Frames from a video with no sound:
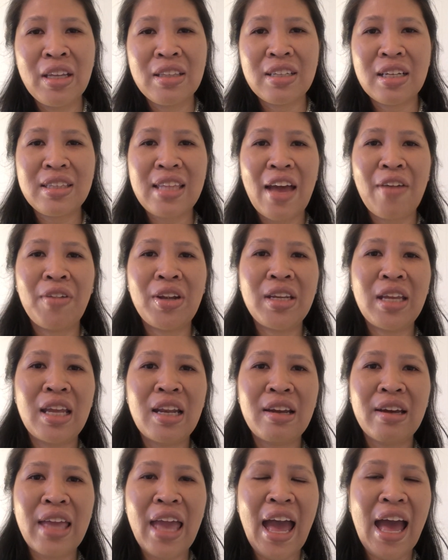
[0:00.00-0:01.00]
ตั้งแต่วันนี้
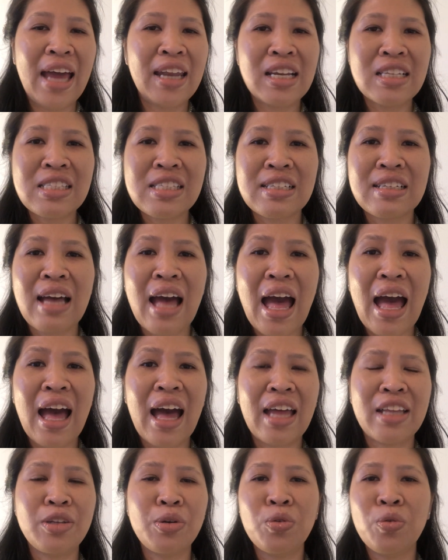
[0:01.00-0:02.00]
เลยหาหนังสืออ่า
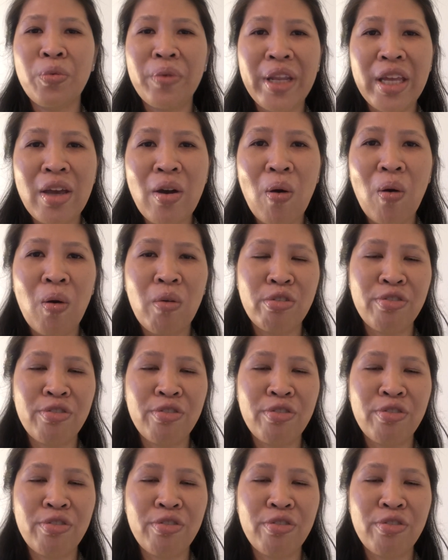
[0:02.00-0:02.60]
นดูวิดีโอ